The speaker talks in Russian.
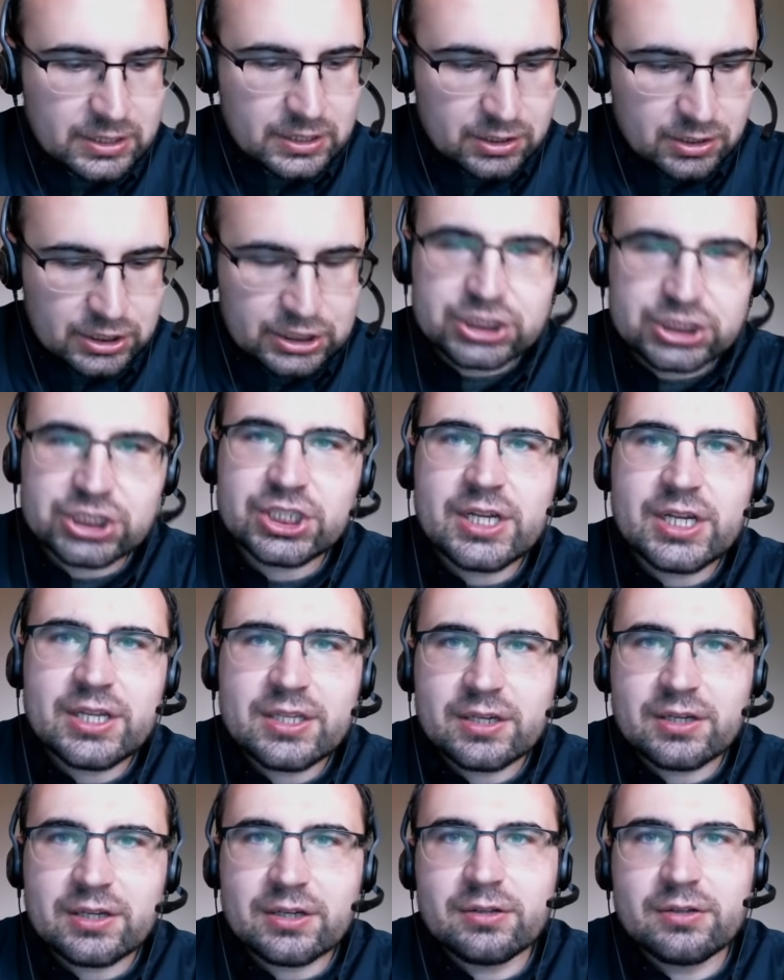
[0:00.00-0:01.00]

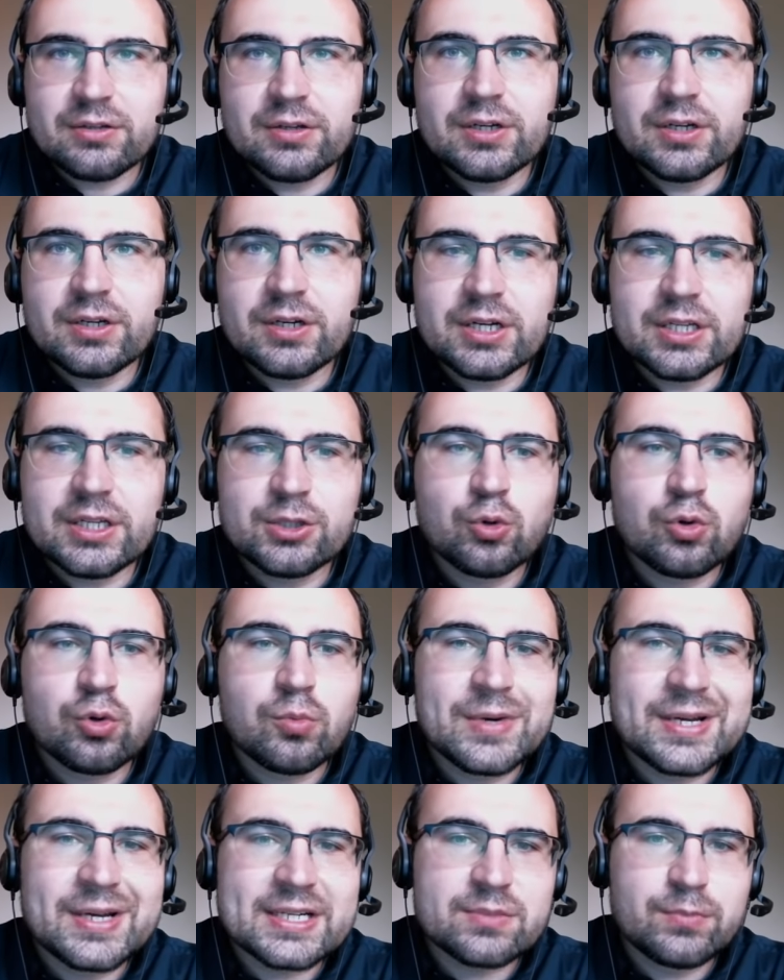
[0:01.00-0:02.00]
решения, э, но
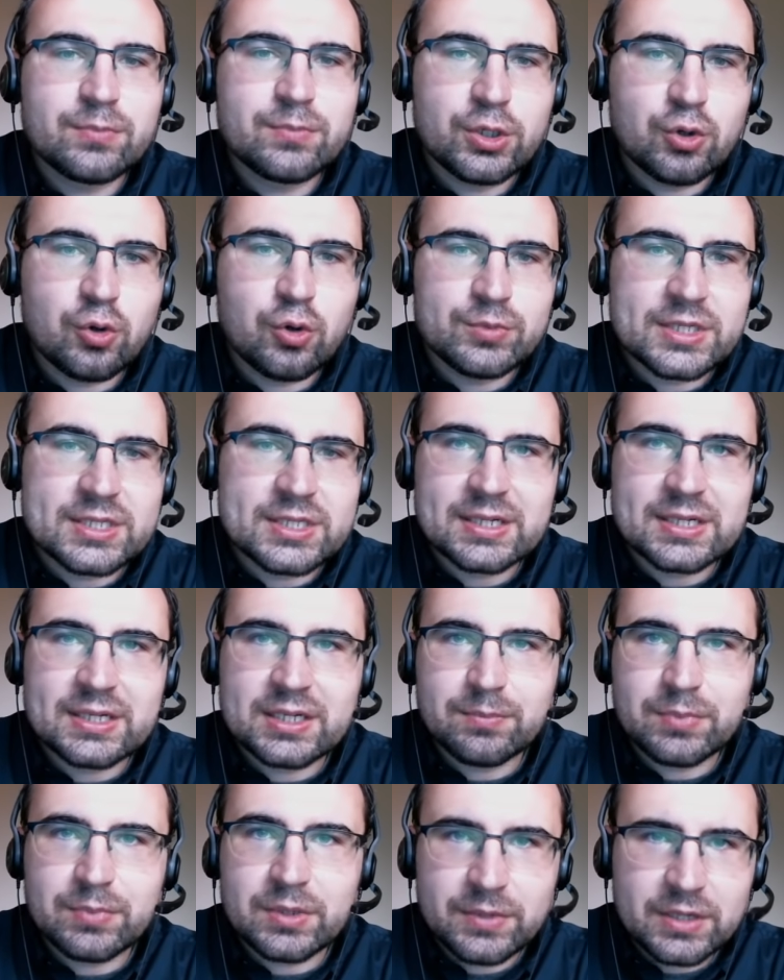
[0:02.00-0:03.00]
мы разберем
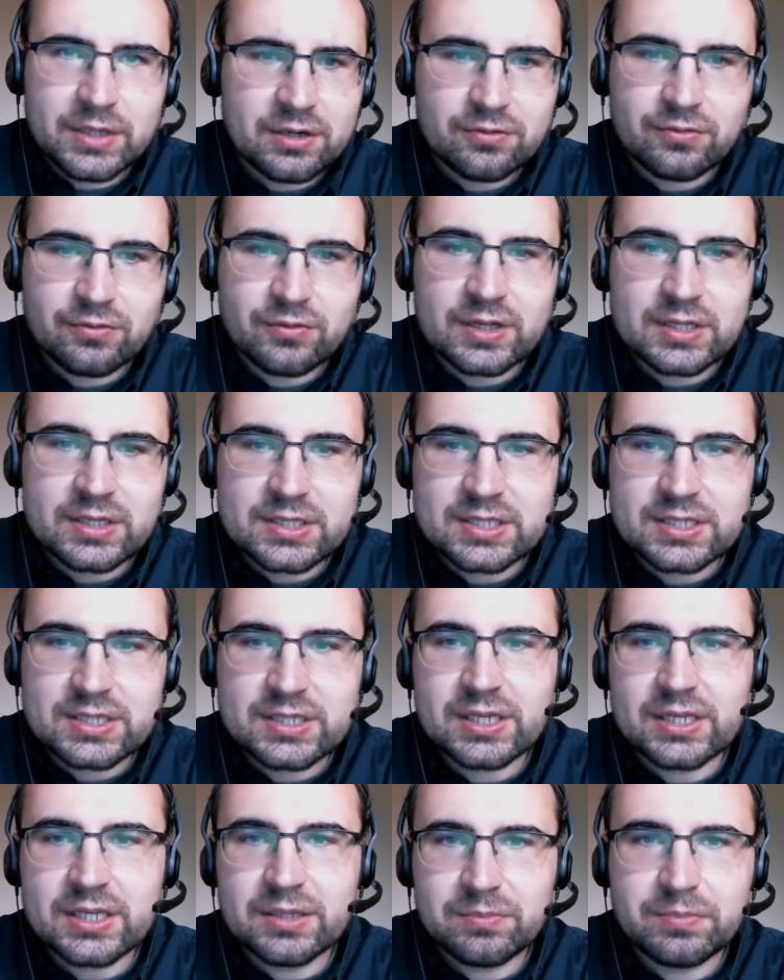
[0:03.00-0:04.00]
несколько примеров в
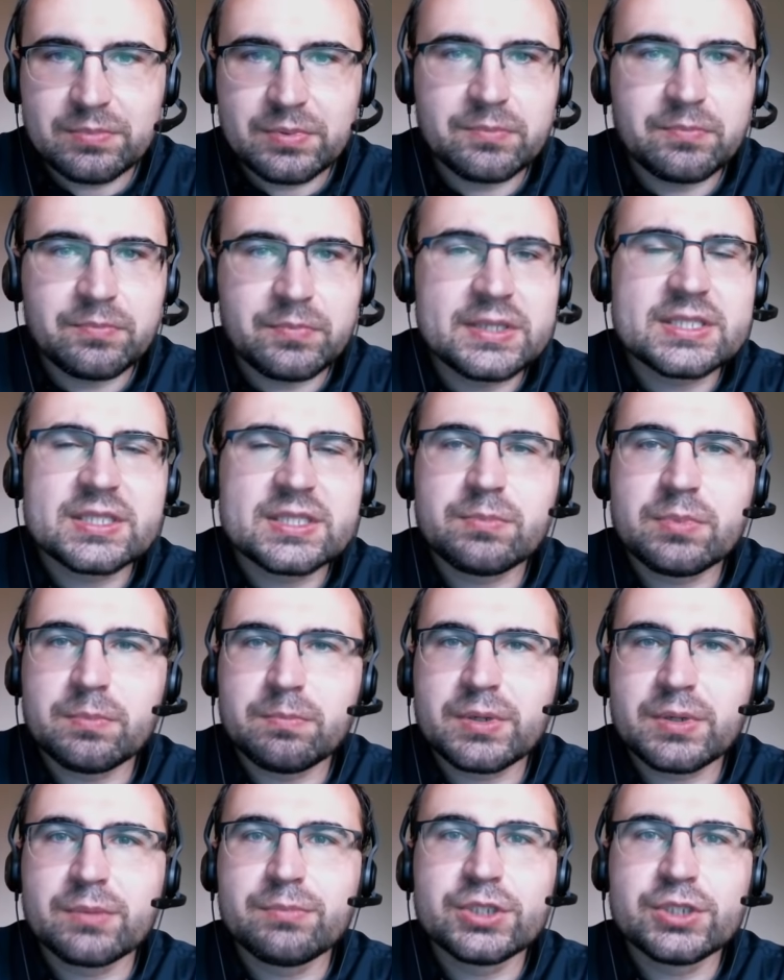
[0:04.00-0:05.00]
конце и, в принципе,
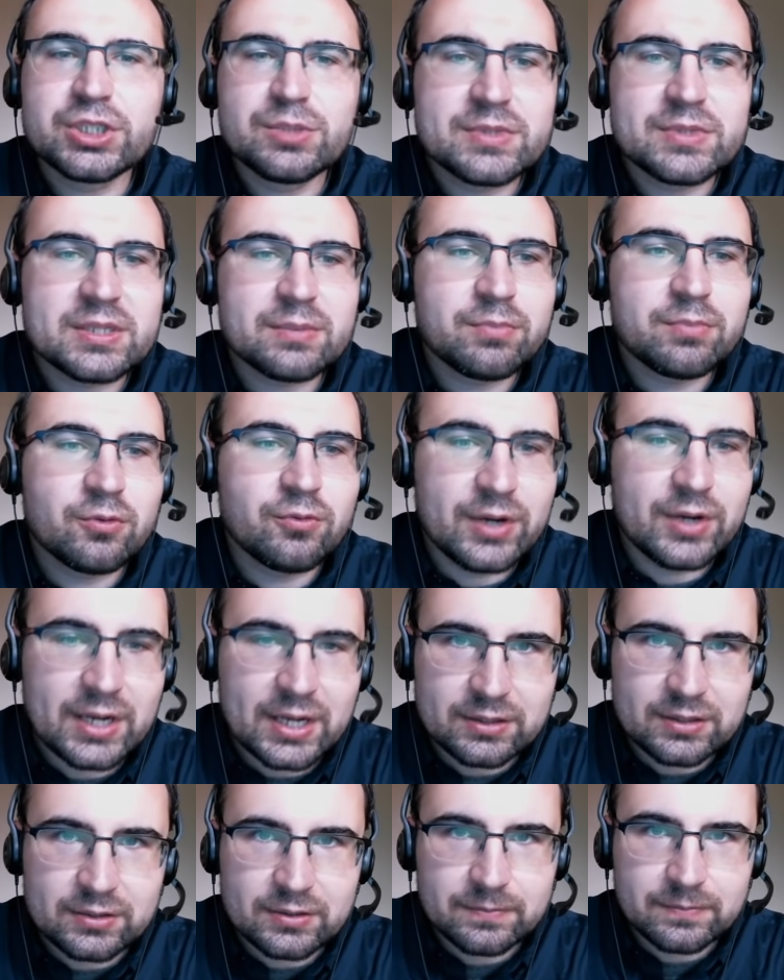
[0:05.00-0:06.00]
пробежимся по
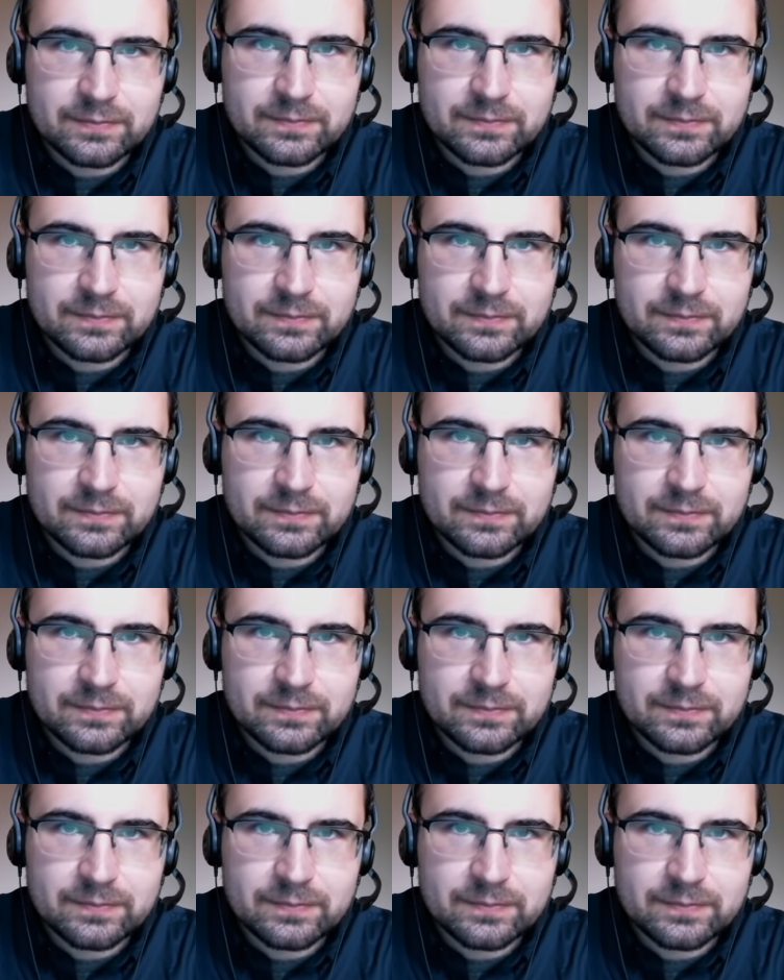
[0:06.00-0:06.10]
вариантам.